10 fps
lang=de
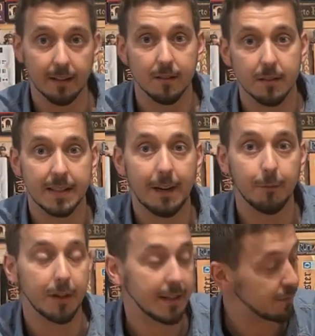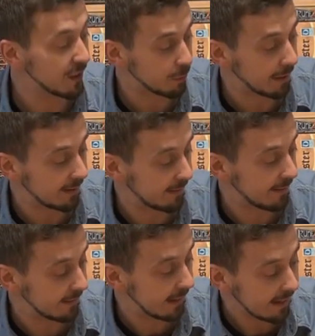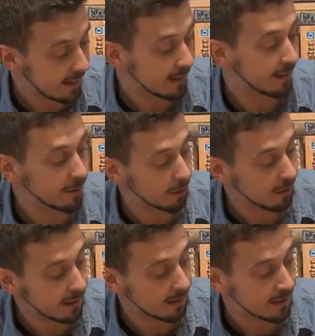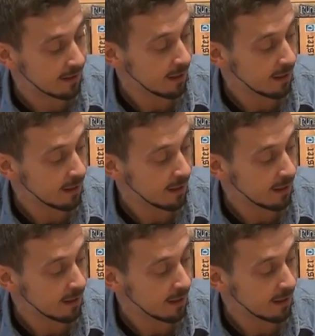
Also zur Zeit, wo ich das Video jetzt hier drehe, noch nicht.